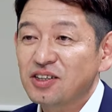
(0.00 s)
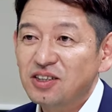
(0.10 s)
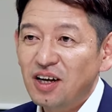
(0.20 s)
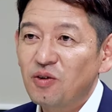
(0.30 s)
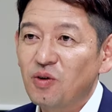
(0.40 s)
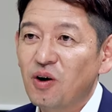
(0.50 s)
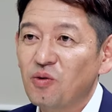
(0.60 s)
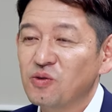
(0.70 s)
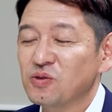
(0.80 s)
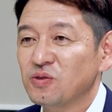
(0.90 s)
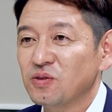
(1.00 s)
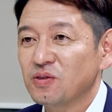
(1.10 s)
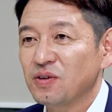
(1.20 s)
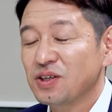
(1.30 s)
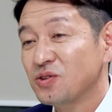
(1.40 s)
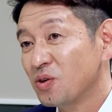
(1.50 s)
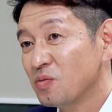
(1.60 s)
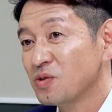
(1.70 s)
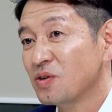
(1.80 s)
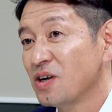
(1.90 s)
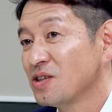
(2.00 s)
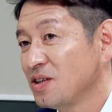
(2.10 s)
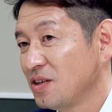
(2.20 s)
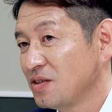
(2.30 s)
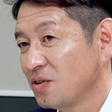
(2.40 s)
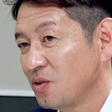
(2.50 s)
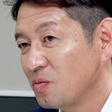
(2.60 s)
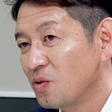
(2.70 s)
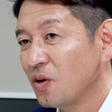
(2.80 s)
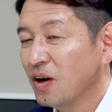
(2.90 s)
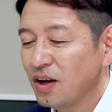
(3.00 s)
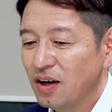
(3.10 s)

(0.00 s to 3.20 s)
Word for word: あチタンを加工するっていうのは非常に難しいですけども